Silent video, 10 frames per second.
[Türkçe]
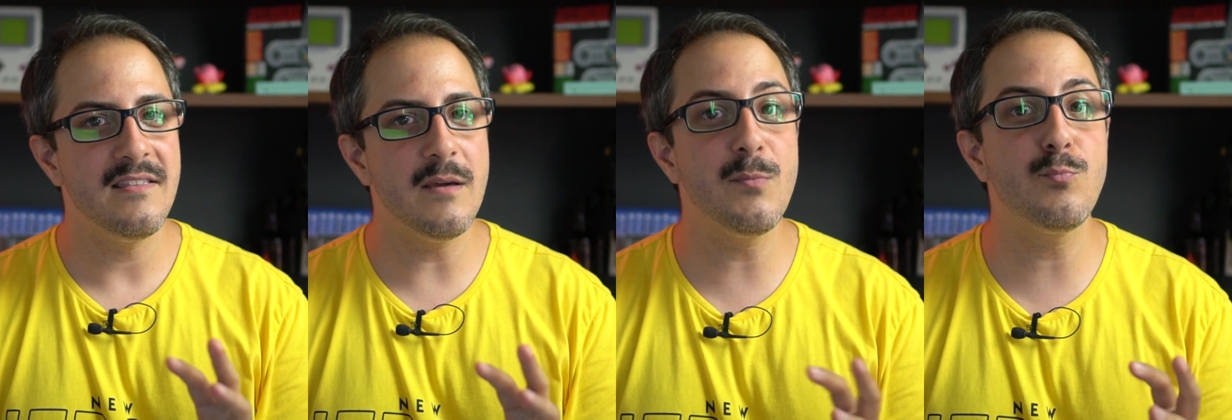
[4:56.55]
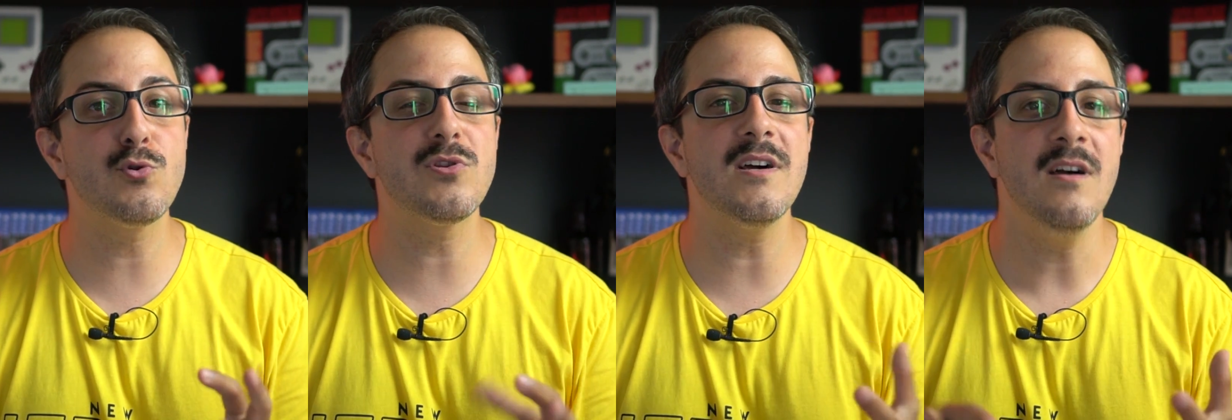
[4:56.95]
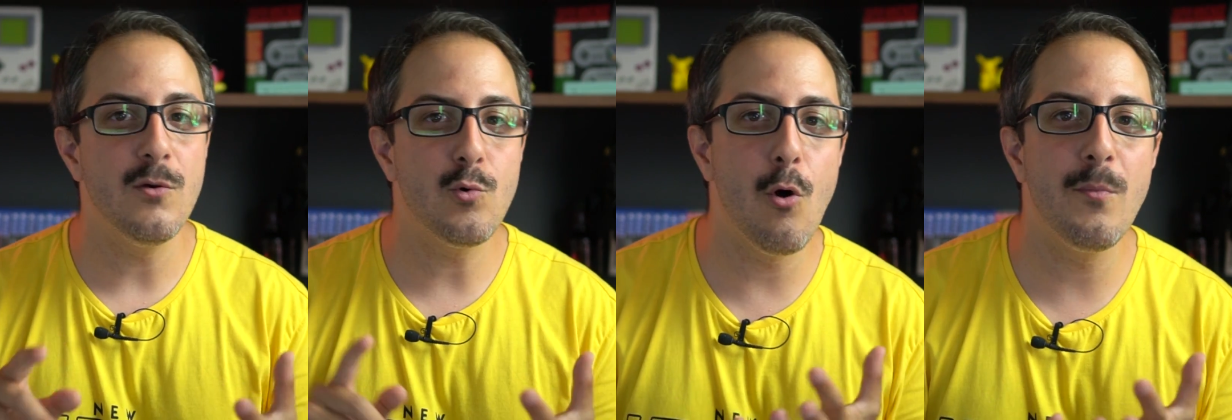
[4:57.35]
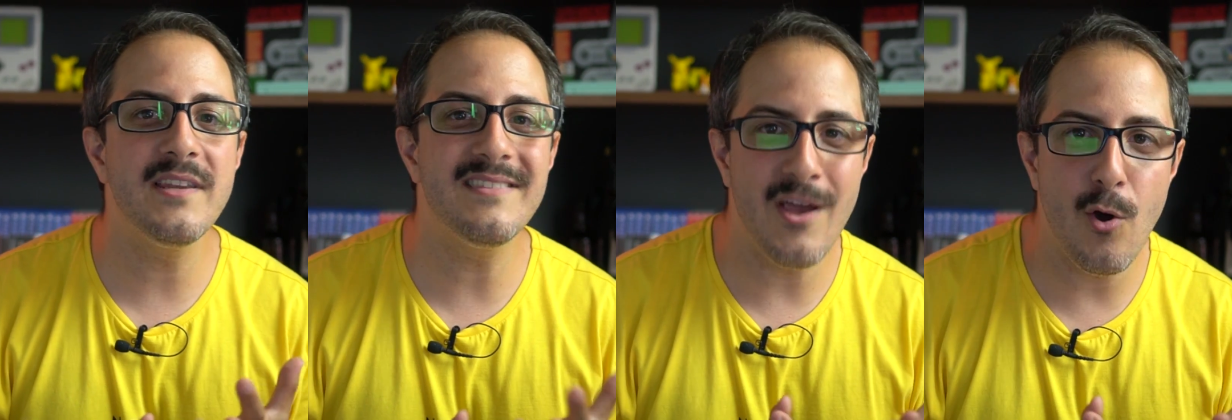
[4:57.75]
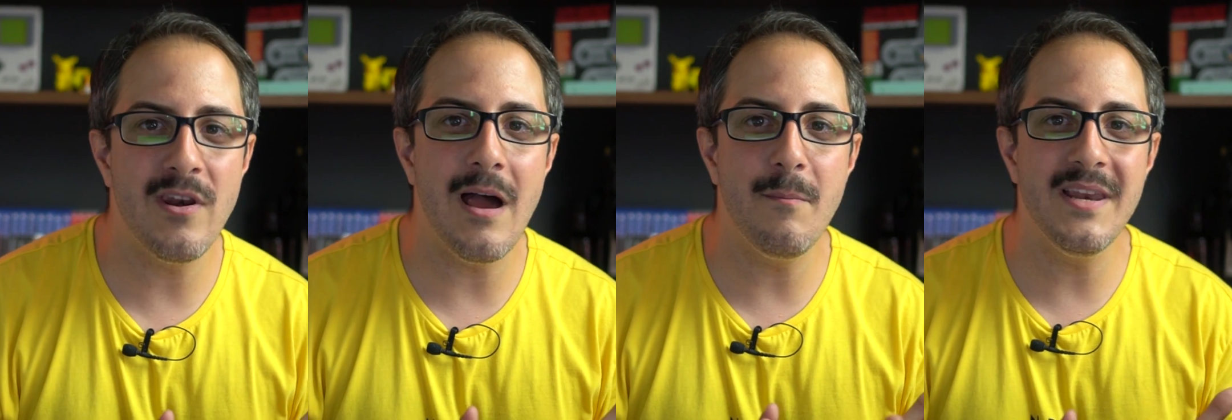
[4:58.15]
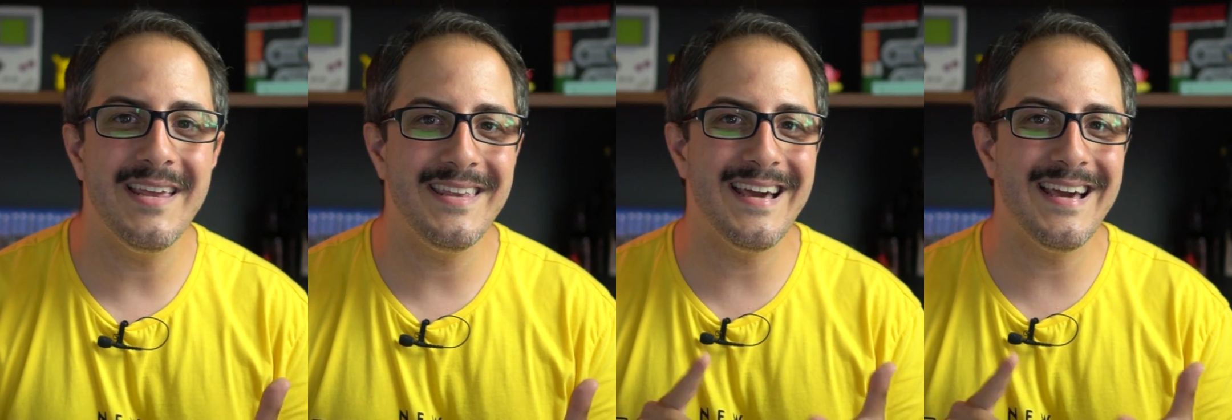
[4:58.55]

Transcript: Tabi burada komünite önemli,